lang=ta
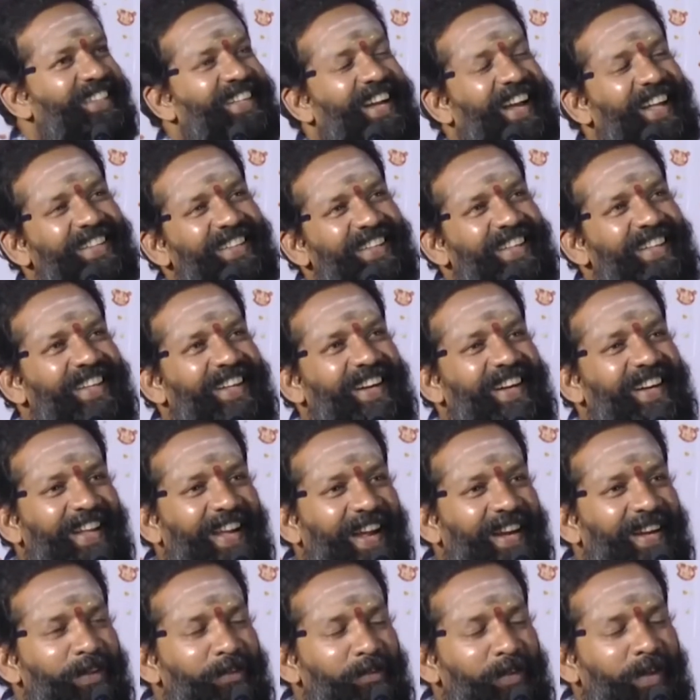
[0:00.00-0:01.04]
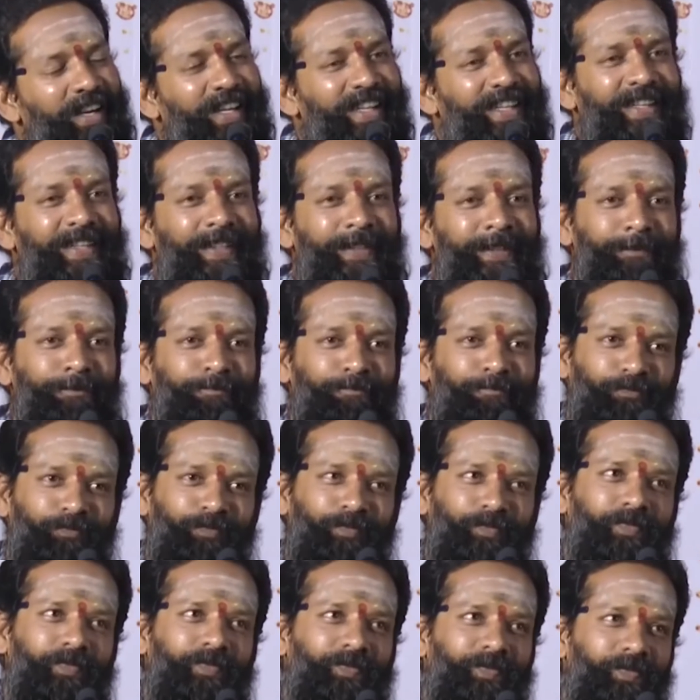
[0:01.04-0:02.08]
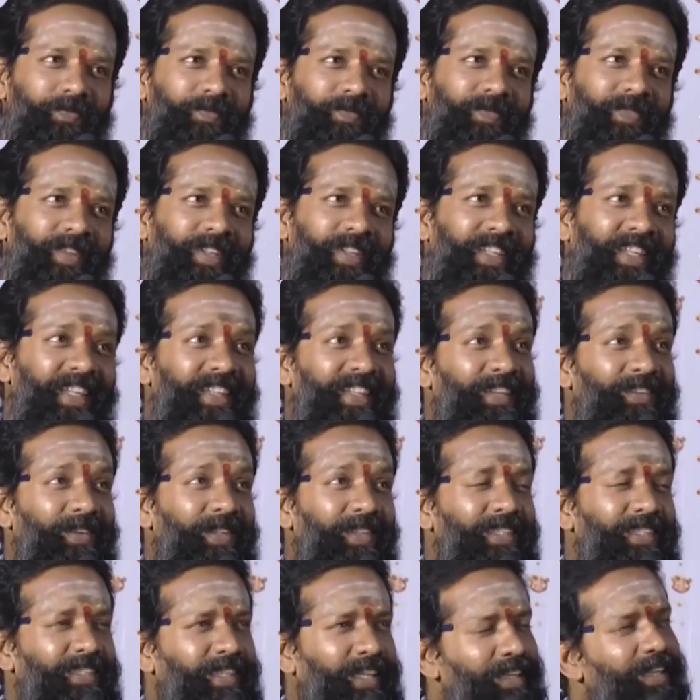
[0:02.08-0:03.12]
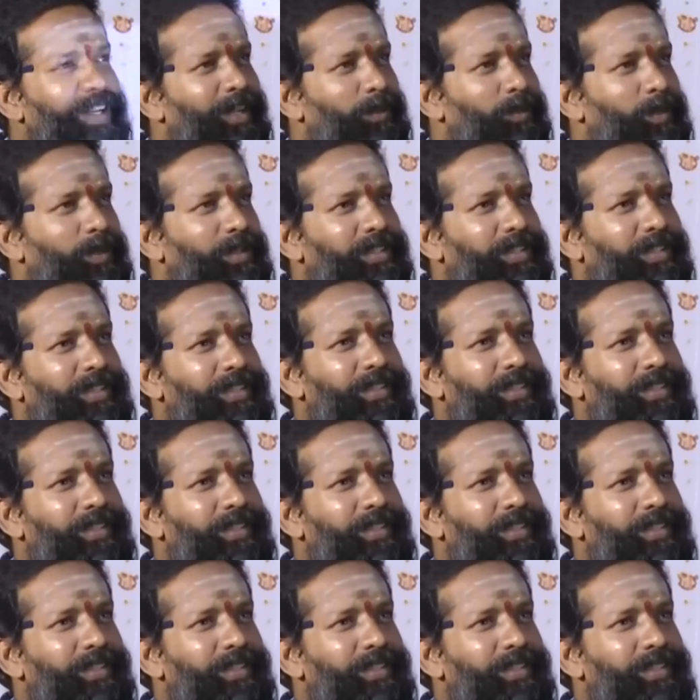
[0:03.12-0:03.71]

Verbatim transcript: கதை ரெடி ஆகிட்ட பிறகு இதை வந்து நல்ல ஒரு